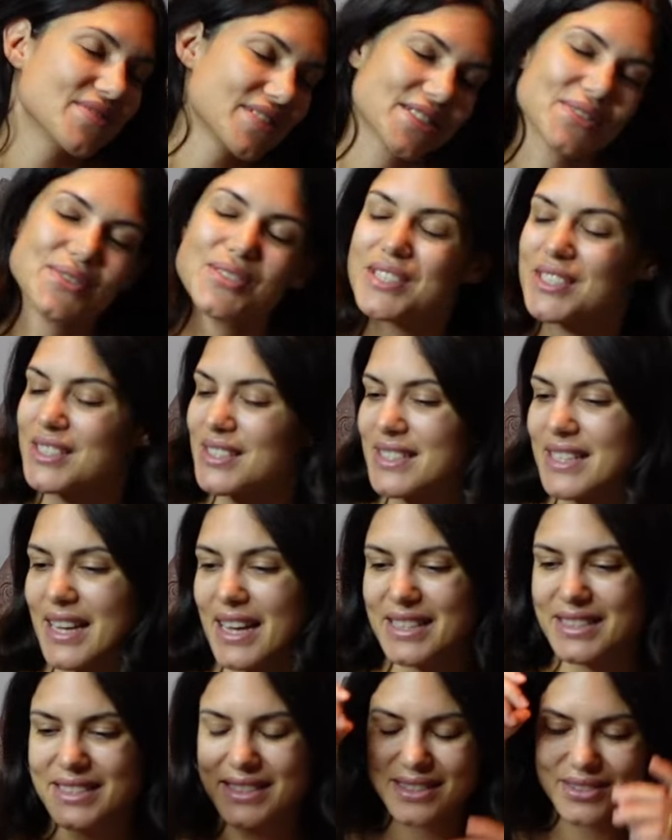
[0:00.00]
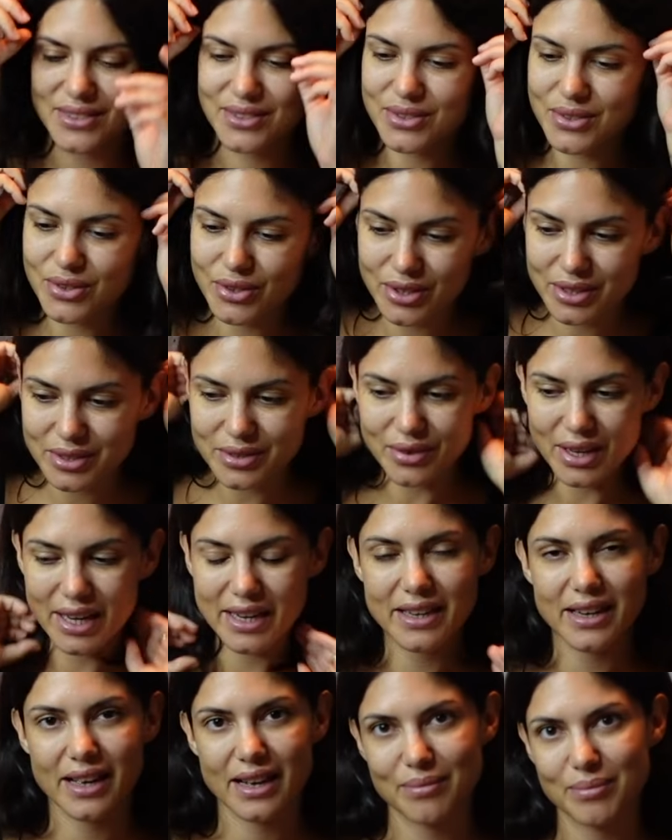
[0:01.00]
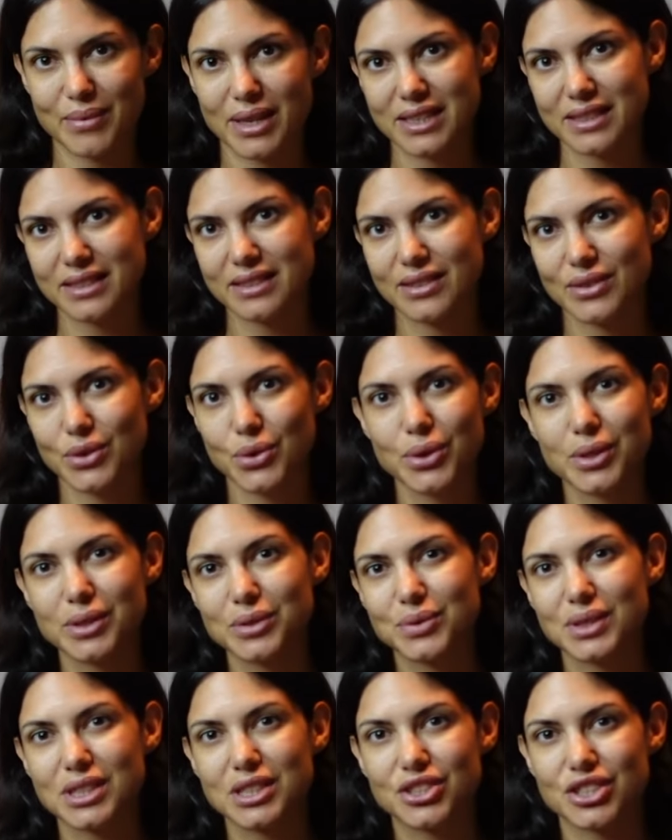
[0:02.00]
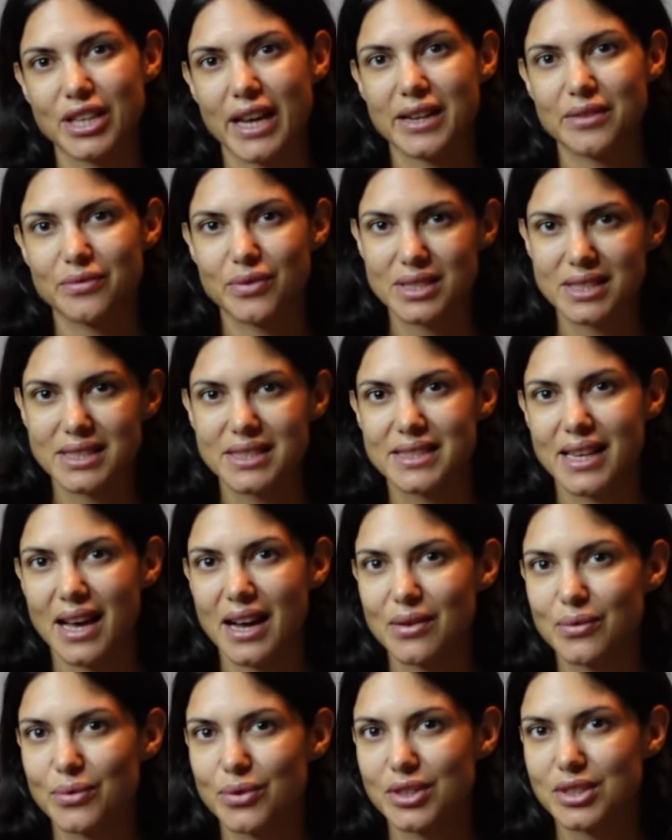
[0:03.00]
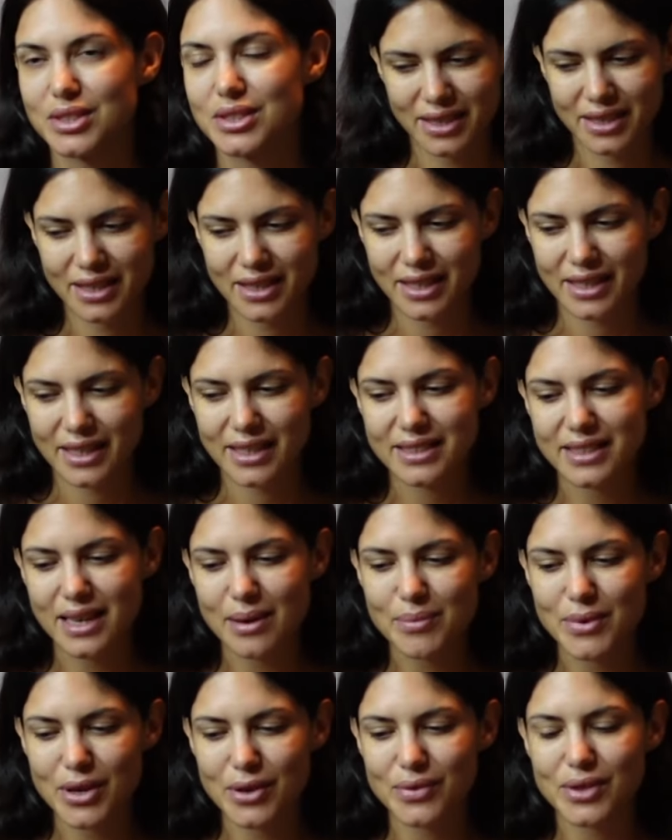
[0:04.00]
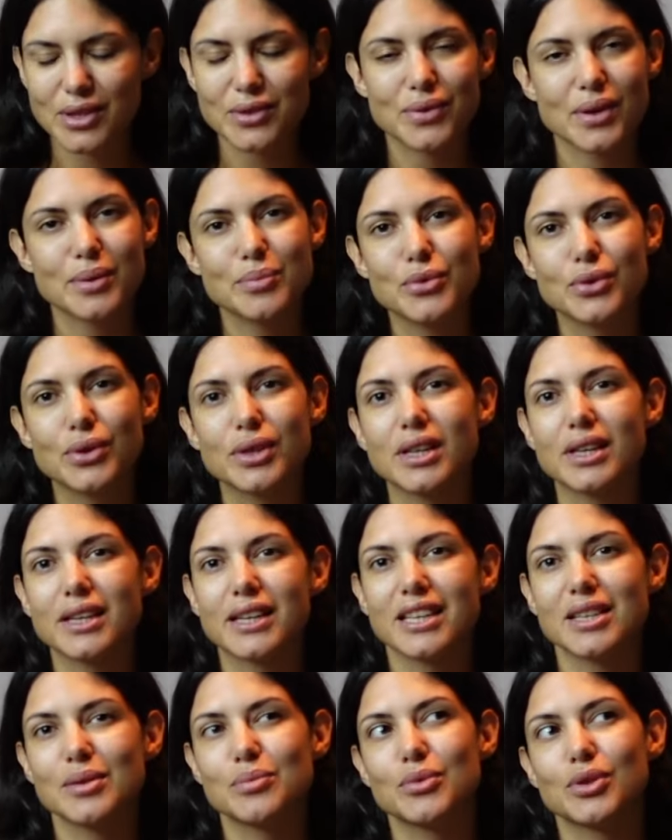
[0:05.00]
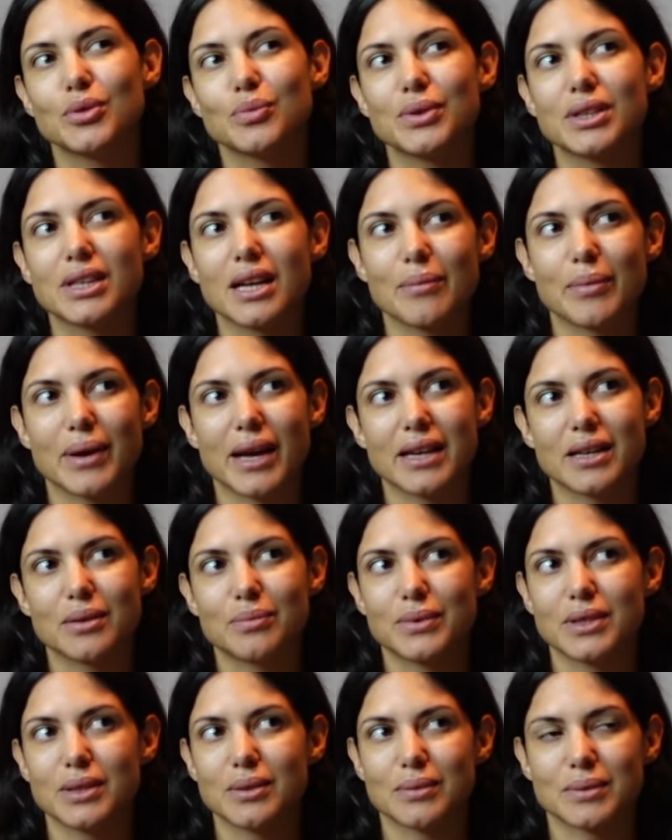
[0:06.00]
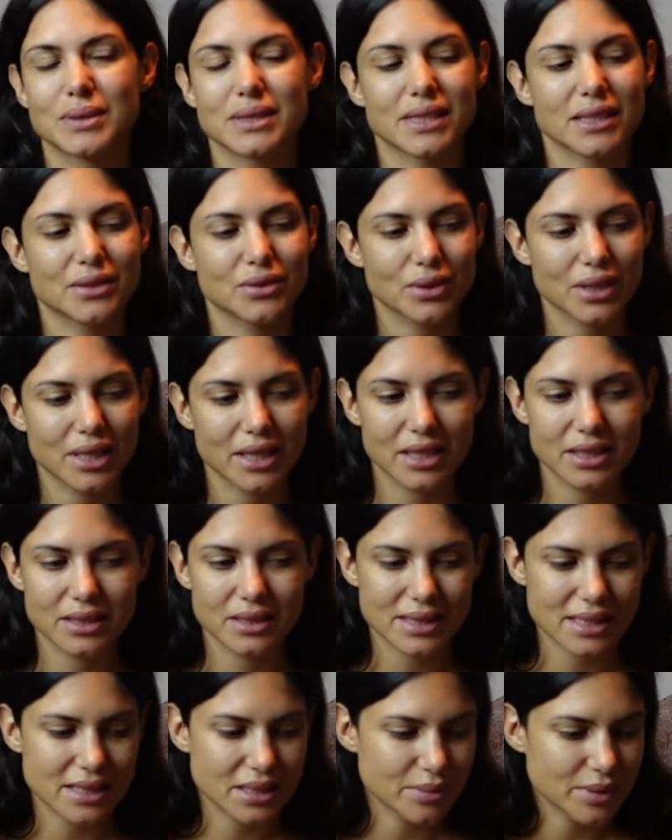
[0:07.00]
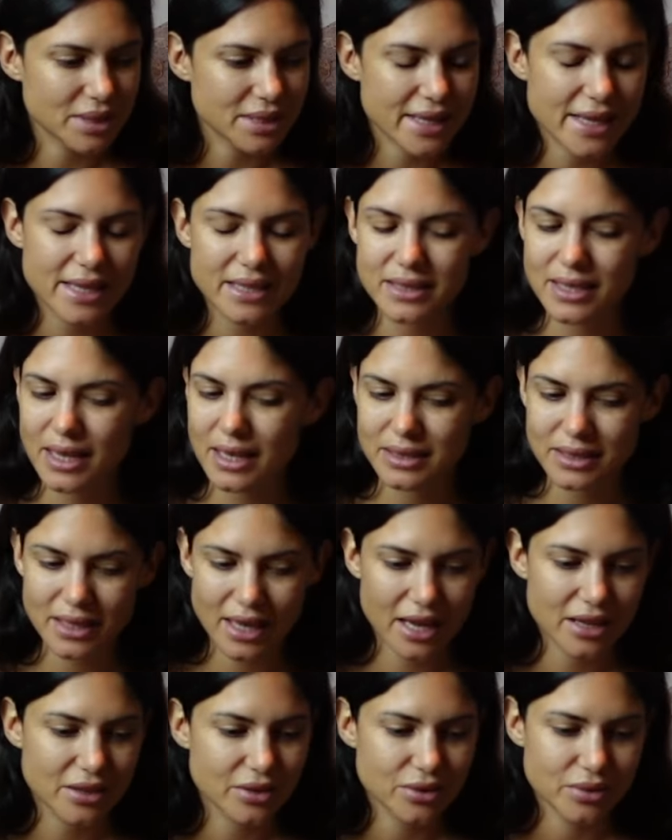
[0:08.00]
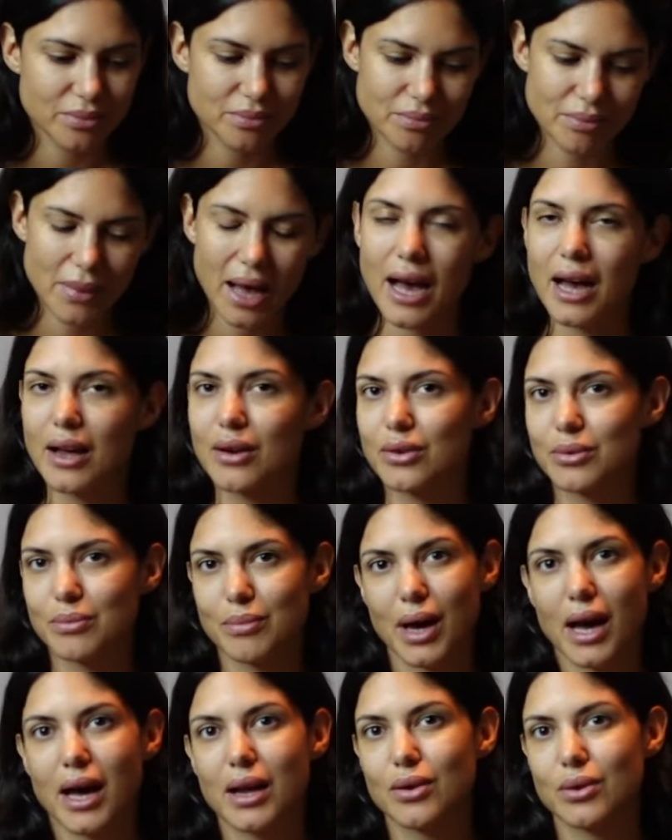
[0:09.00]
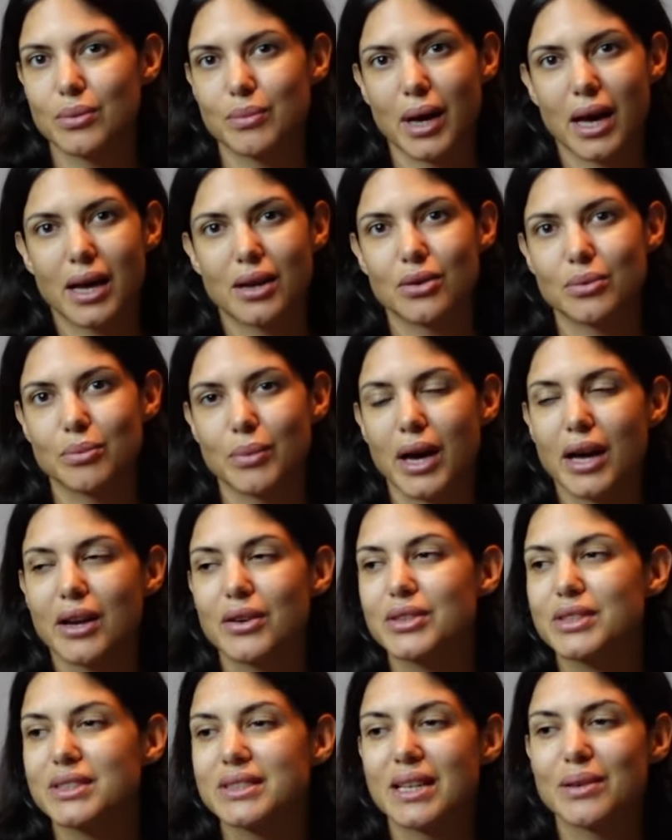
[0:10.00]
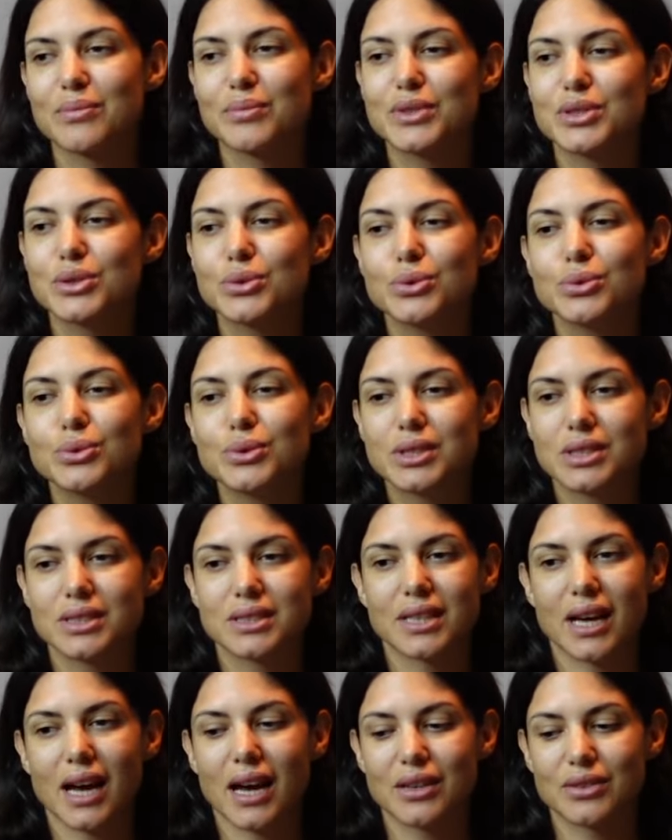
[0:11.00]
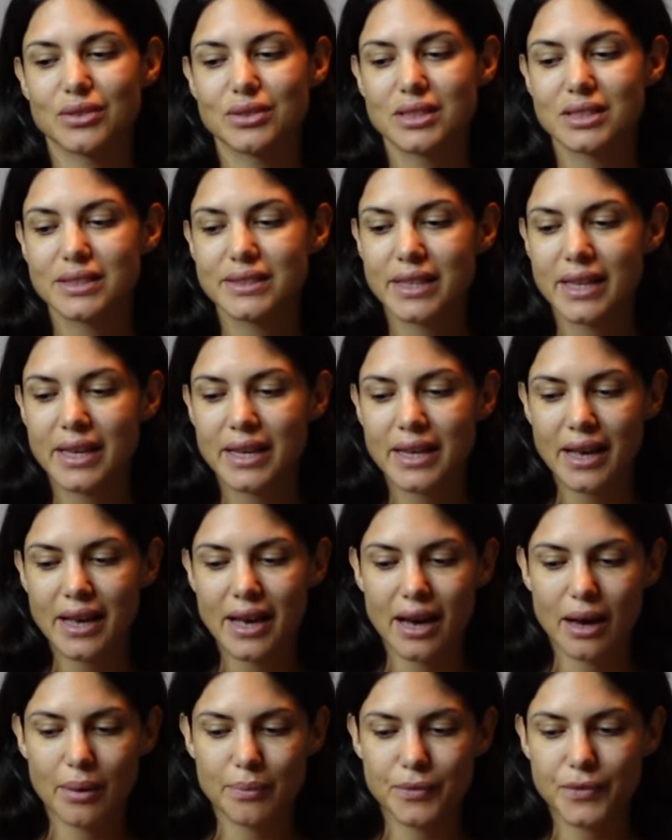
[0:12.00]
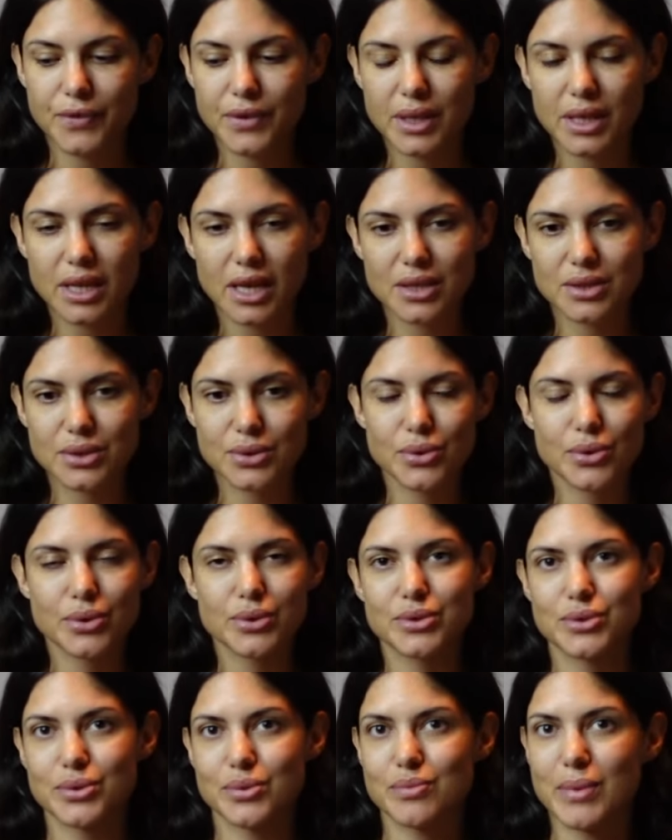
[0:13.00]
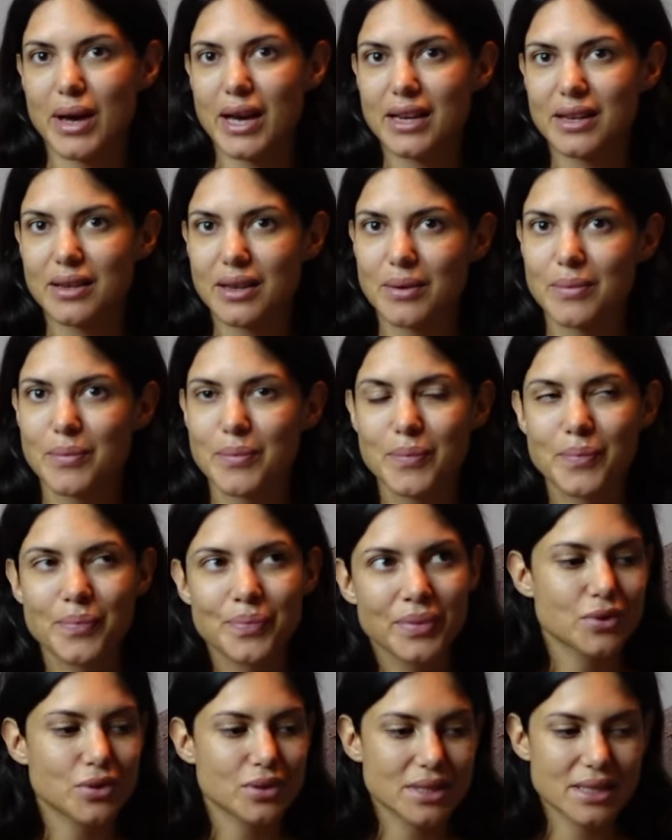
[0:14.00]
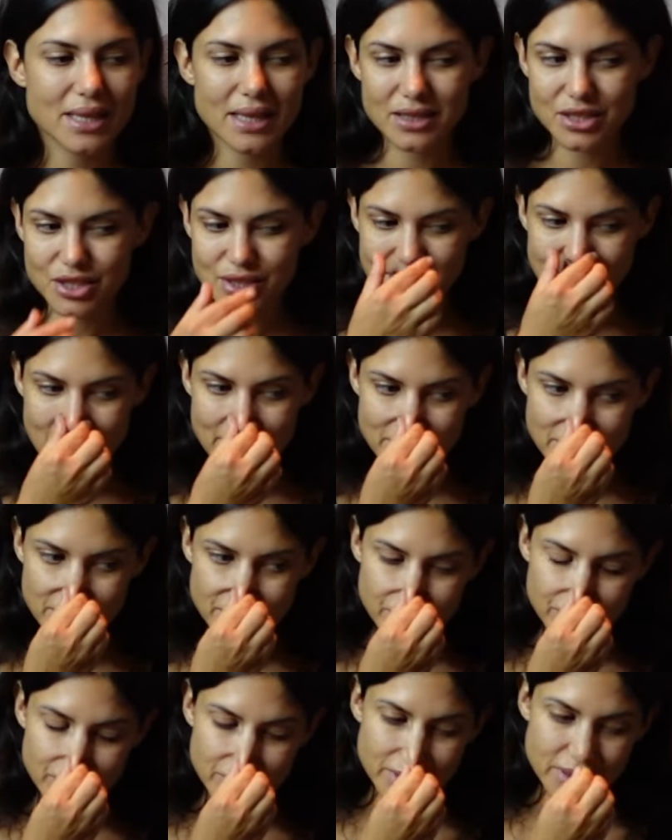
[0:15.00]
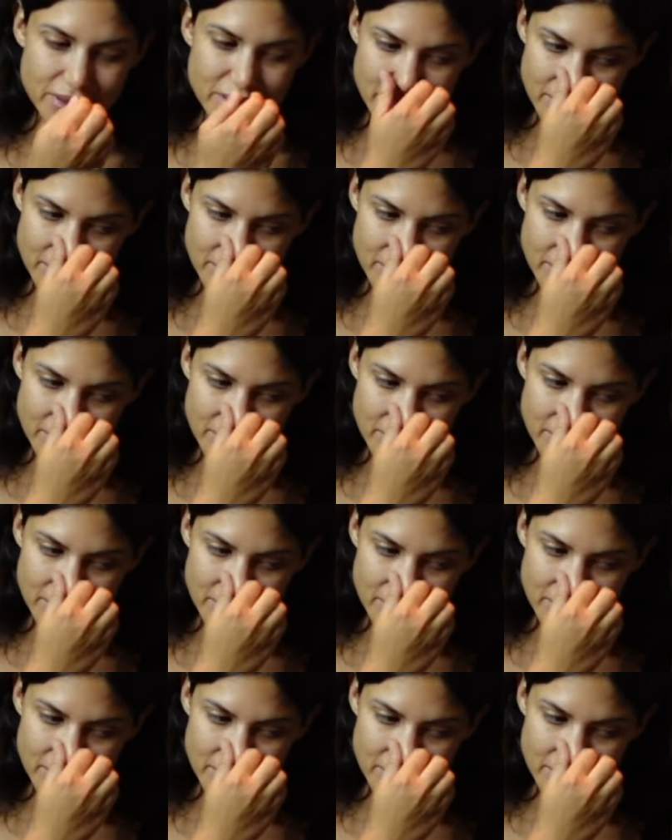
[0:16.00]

mich tot gezeichnet und irgendwann hat man irgendwie gecheckt, was ich sagen wollte. Ich habe mir auf jeden Fall Mühe gegeben und bin dabei geblieben und gesagt, okay, ich setze mich jeden Tag dran und mal und mal und mal und mal. Und es hat mir so gut getan und ich habe wieder so zu meinem künstlerischen Selbstgefühl